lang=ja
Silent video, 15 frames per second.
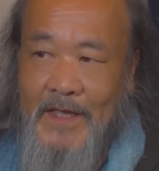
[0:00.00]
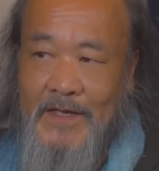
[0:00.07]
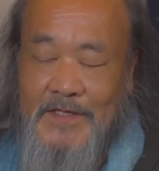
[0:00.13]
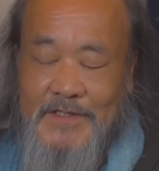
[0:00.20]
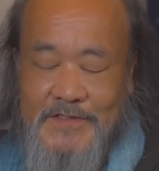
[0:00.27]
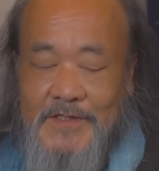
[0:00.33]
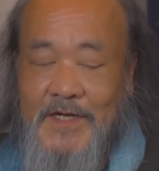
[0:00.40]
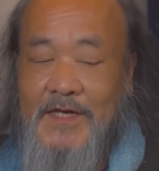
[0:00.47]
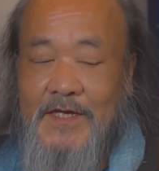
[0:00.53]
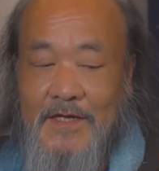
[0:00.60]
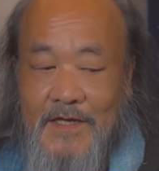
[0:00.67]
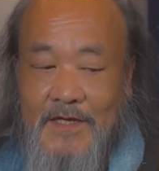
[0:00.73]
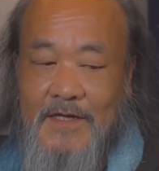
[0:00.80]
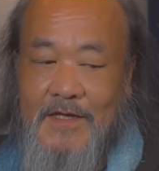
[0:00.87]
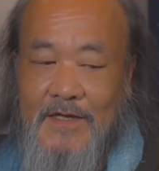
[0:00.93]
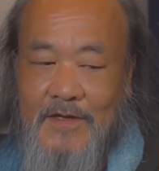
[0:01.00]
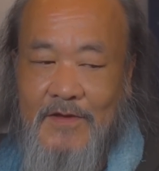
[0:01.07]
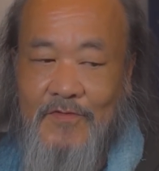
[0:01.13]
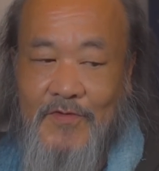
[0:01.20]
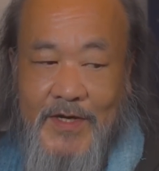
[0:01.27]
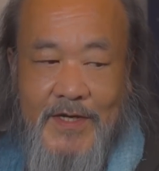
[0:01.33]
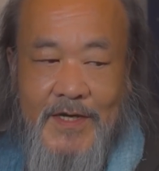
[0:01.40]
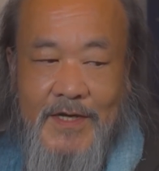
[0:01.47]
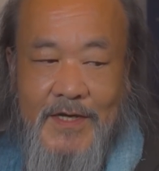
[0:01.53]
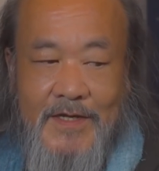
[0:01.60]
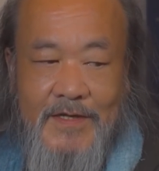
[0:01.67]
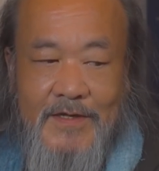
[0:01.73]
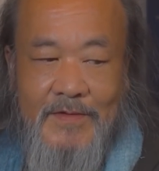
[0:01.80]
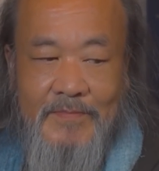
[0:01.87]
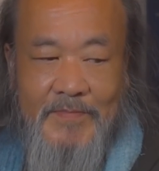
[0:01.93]
いずれは
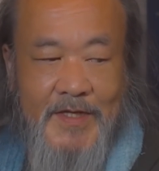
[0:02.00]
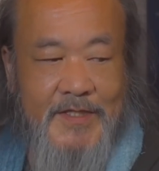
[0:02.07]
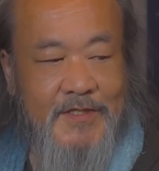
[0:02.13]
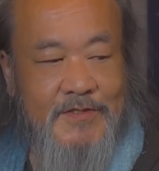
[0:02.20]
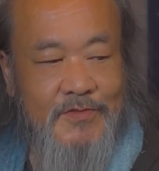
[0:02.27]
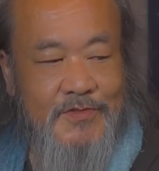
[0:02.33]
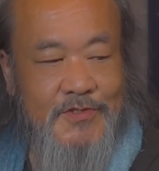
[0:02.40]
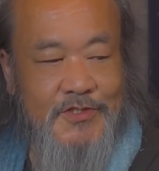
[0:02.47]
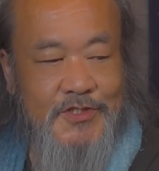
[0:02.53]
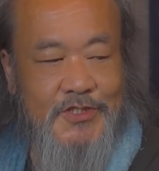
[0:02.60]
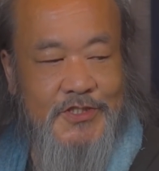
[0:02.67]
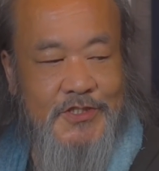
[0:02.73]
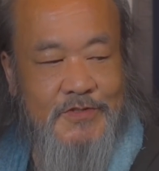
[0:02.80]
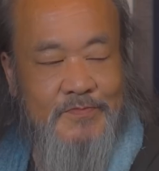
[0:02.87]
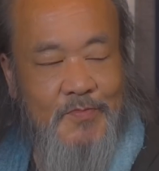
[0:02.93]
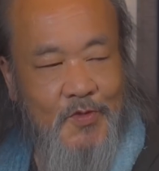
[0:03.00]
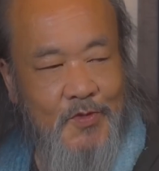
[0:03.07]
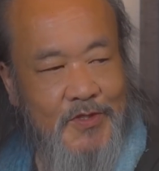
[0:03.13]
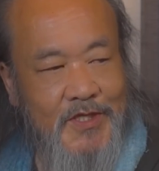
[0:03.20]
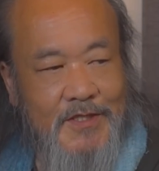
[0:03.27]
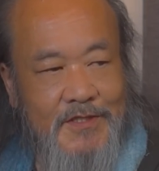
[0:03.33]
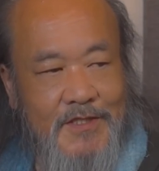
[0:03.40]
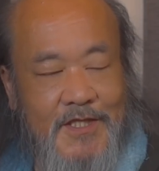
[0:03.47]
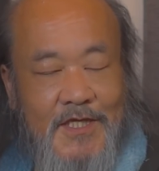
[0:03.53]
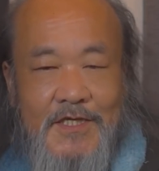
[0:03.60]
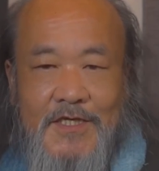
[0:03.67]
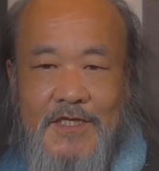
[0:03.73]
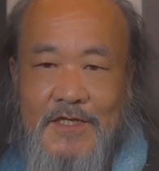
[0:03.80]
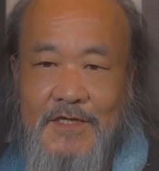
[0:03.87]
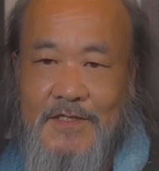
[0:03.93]
またそっちもやってい
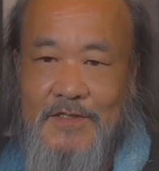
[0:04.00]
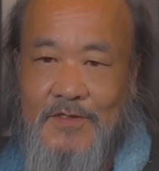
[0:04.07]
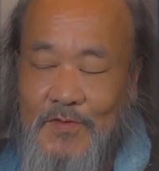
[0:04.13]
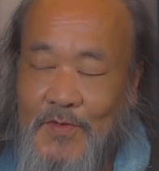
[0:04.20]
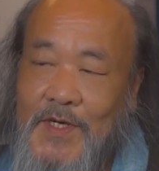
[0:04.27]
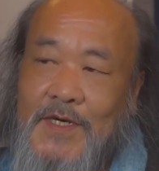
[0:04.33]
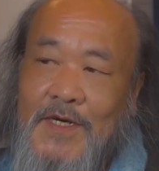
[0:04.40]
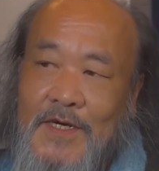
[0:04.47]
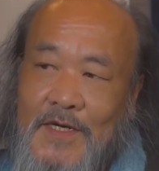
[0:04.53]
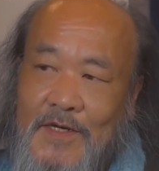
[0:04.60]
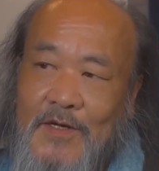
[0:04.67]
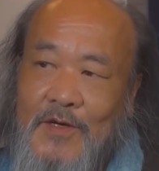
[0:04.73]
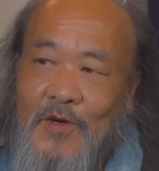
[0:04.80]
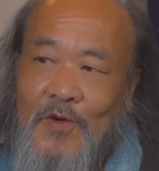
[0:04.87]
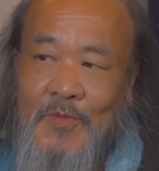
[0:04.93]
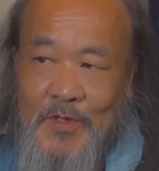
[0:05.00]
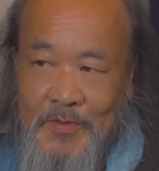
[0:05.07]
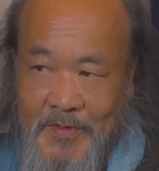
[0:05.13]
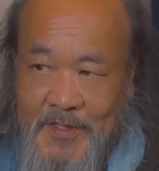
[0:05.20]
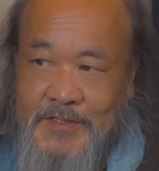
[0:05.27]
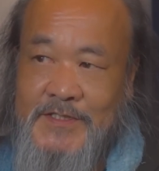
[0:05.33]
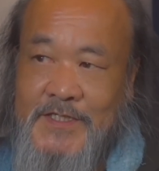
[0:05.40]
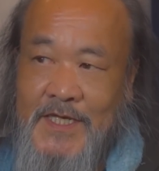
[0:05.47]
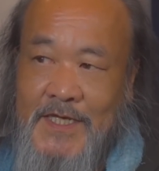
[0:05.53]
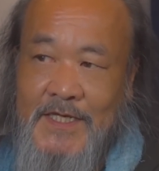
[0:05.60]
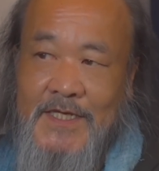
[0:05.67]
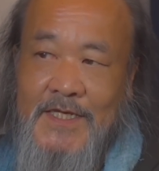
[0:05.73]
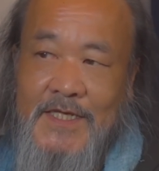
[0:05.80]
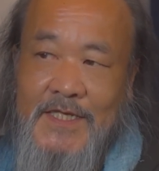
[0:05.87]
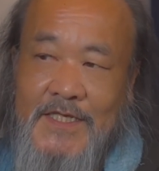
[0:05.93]
きたいとは思います
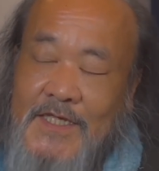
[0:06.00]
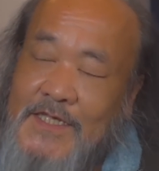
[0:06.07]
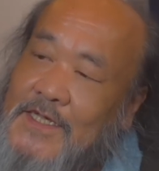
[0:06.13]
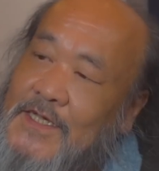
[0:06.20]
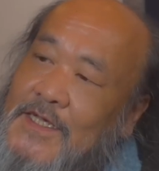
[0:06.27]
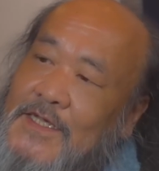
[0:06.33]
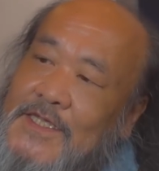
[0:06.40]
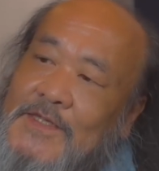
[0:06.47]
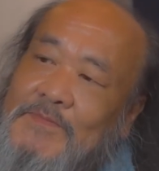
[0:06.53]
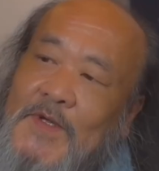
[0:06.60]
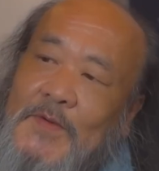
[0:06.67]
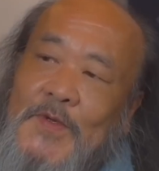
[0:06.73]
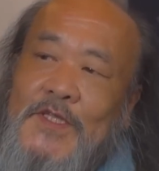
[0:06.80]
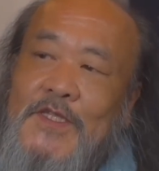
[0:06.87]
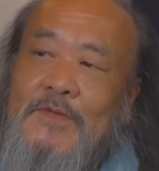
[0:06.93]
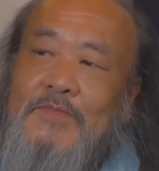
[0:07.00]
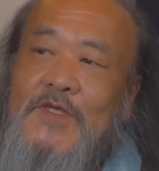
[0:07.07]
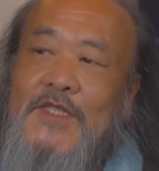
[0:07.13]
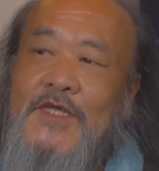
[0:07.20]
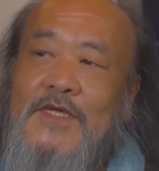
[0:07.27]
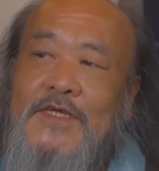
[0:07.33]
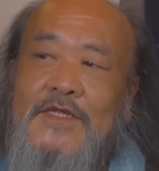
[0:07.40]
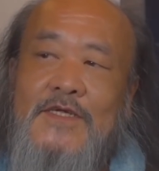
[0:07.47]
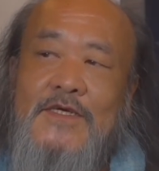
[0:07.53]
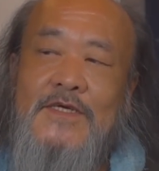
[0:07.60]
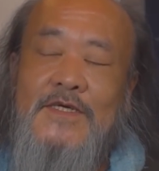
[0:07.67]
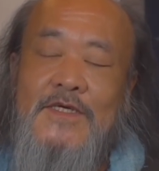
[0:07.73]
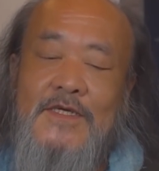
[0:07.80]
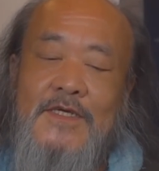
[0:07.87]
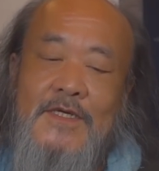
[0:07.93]
ただ今までみたい
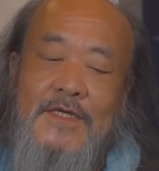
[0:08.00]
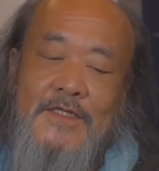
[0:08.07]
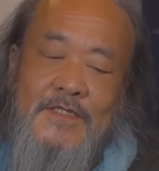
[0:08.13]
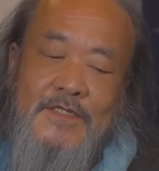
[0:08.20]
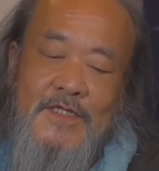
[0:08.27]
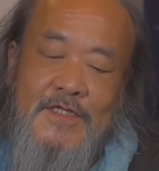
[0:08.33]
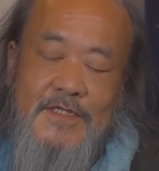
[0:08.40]
な